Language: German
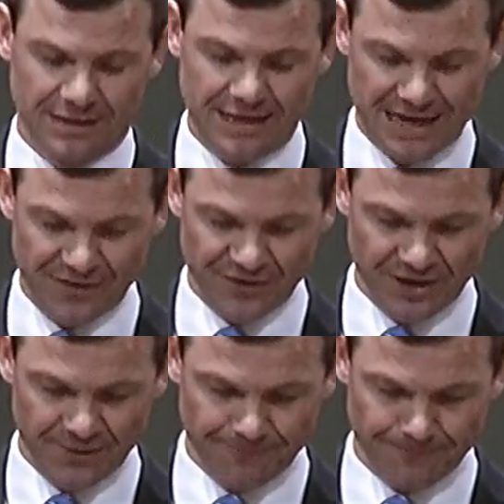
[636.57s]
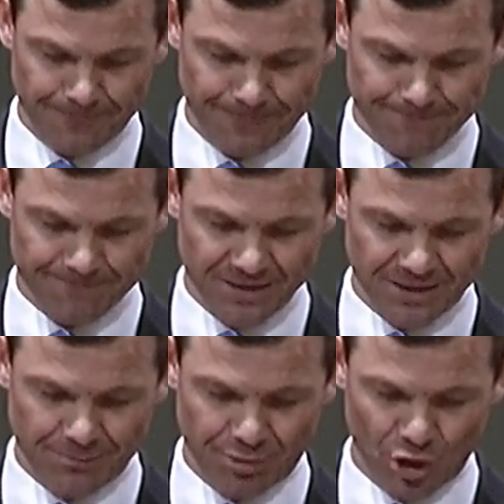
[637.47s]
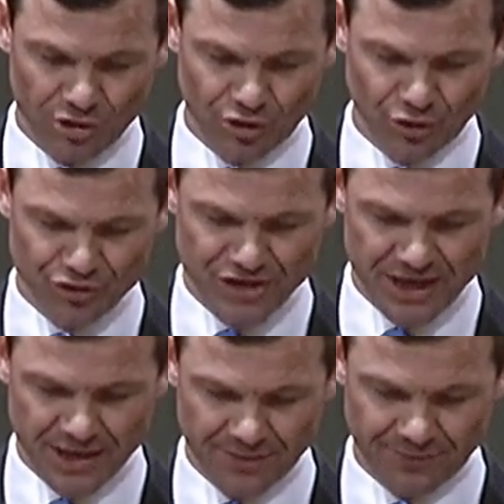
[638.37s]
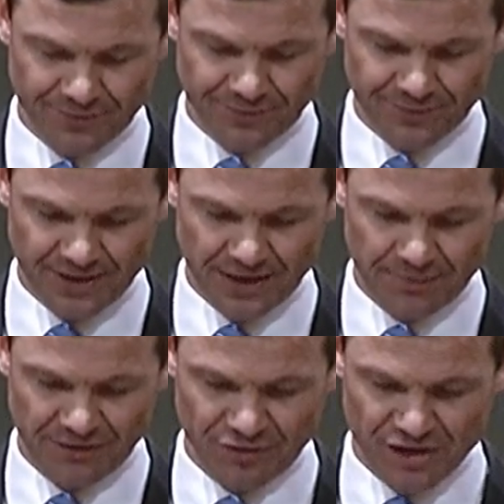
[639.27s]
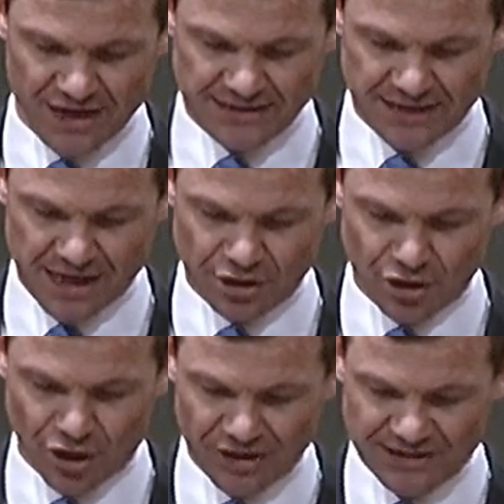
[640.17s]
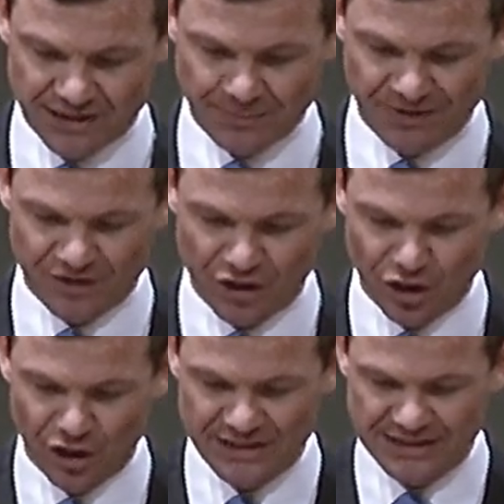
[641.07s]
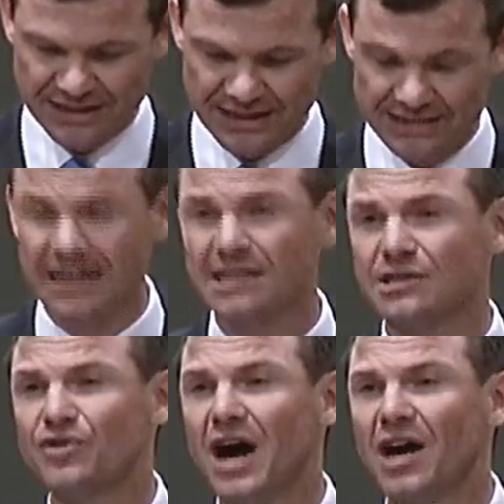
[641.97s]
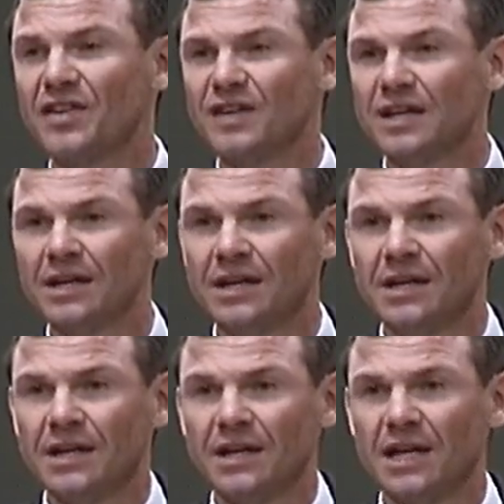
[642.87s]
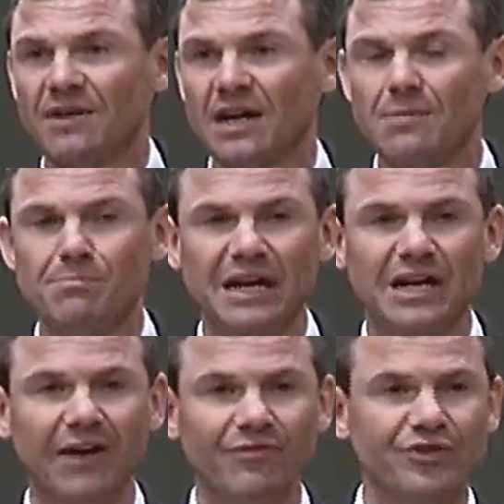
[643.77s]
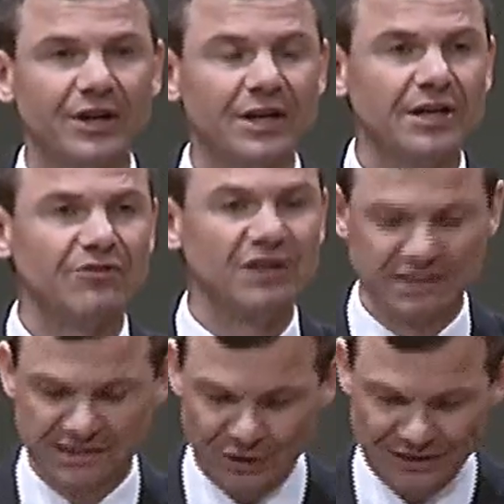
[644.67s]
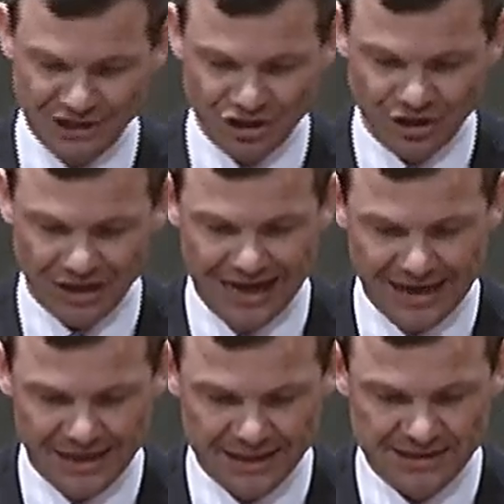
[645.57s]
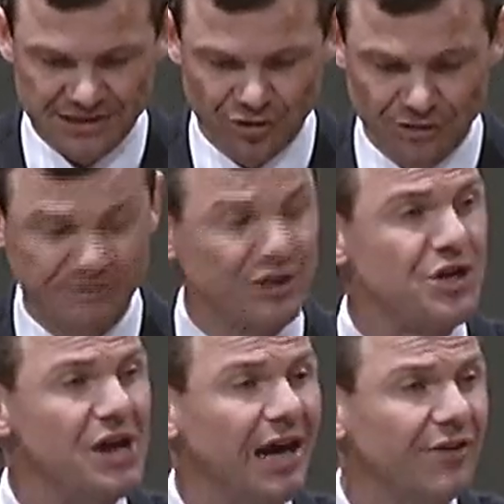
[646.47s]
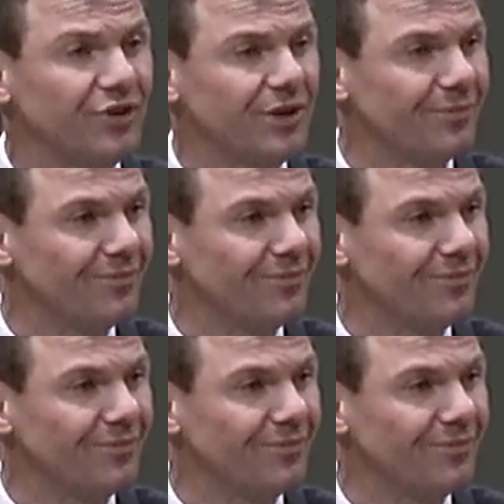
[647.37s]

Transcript: Der andere, Paul Tournier, er lebte von 1898 bis 1986. Er war ein bekannter französischer Arzt und Psychiater.